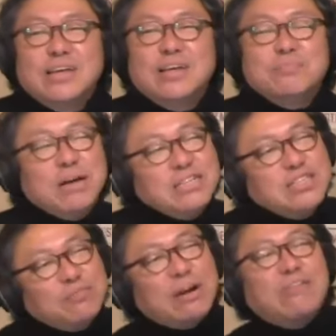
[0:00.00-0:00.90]
えー、まあ、石
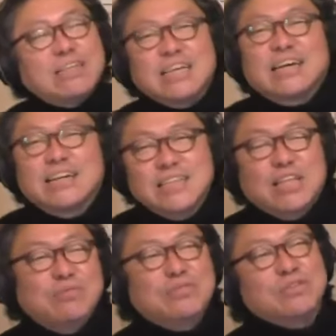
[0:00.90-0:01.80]
田真子が若干ね、
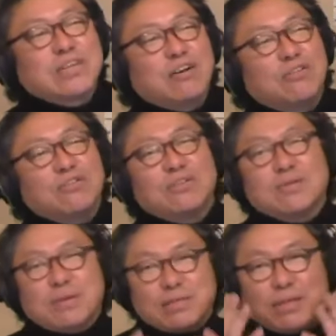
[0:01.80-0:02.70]
デビュー当時顔こう
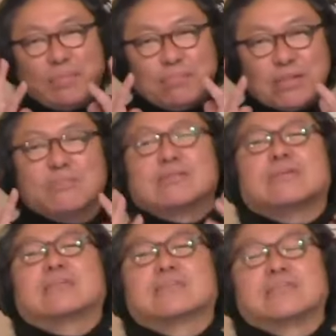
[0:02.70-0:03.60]
がまだまだパンパンと丸
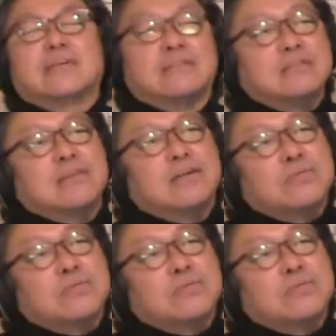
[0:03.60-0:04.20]
い感じがしたんですけれど